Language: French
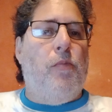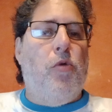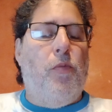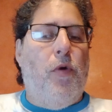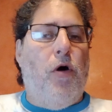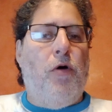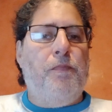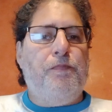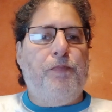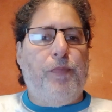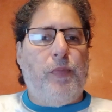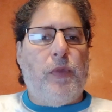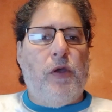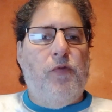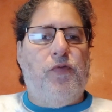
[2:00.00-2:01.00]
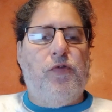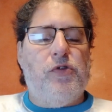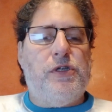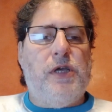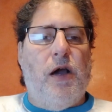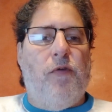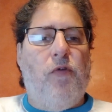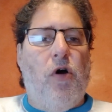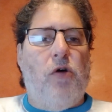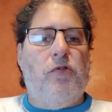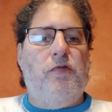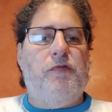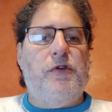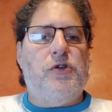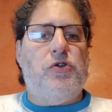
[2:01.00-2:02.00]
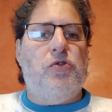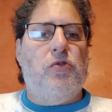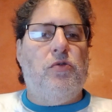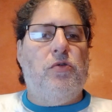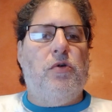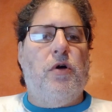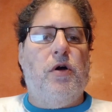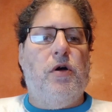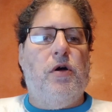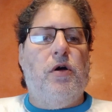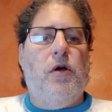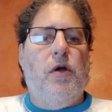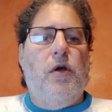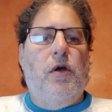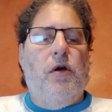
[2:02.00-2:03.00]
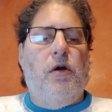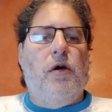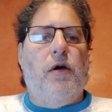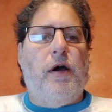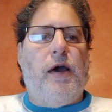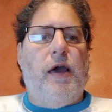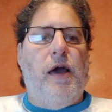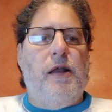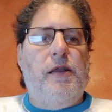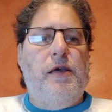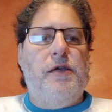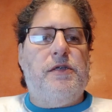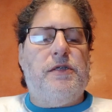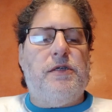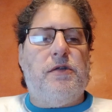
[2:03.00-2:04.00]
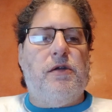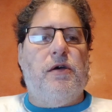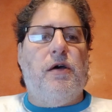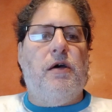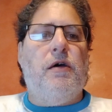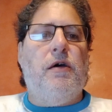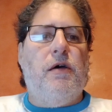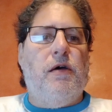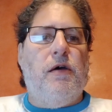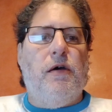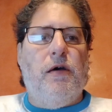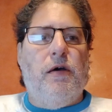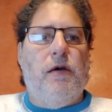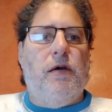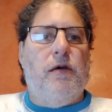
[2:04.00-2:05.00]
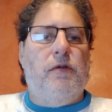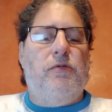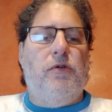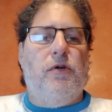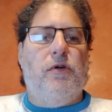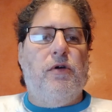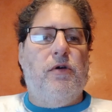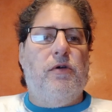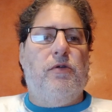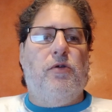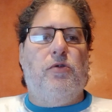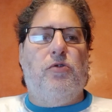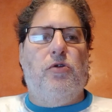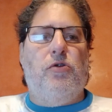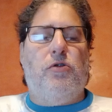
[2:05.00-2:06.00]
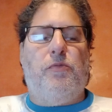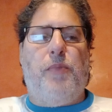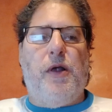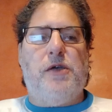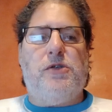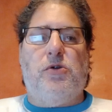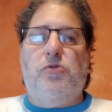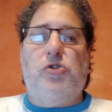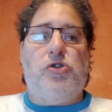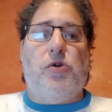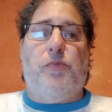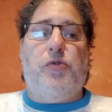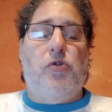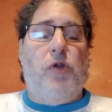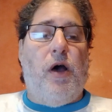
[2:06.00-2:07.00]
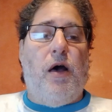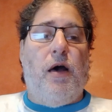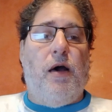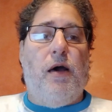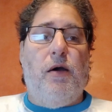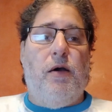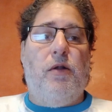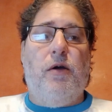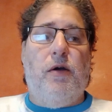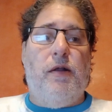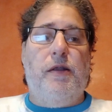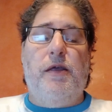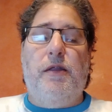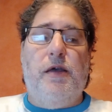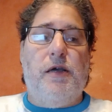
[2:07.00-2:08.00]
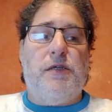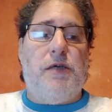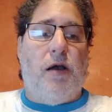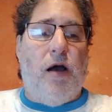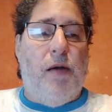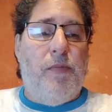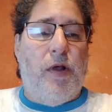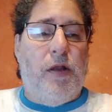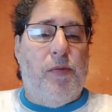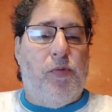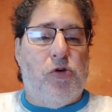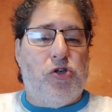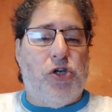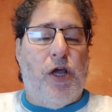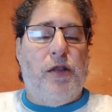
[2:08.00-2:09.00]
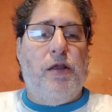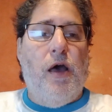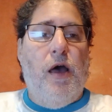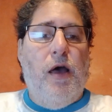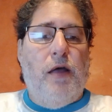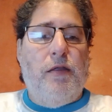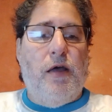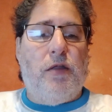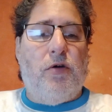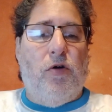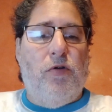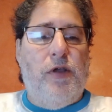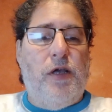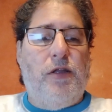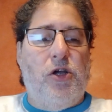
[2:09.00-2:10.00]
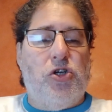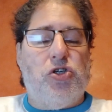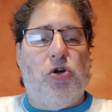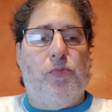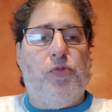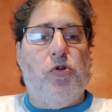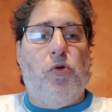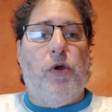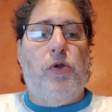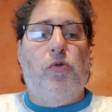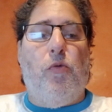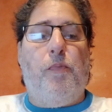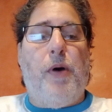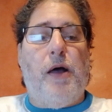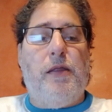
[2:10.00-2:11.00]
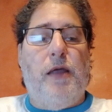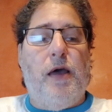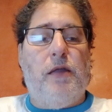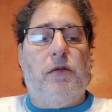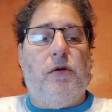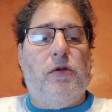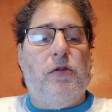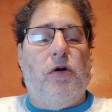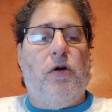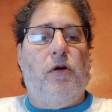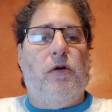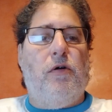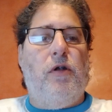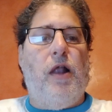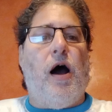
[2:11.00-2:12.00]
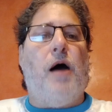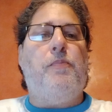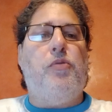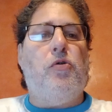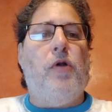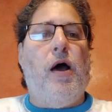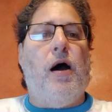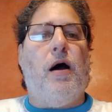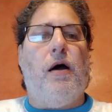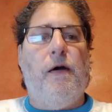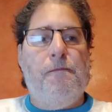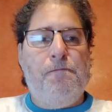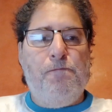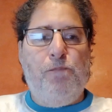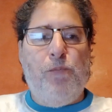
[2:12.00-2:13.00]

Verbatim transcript: À un moment, il faut aussi avoir une vision euh, euh, réaliste euh, de, notre place dans le championnat. Hein. L'idée, c'est quand même l'année prochaine d'être en Ligue des Champions et non pas d'être dans l'art pour l'art.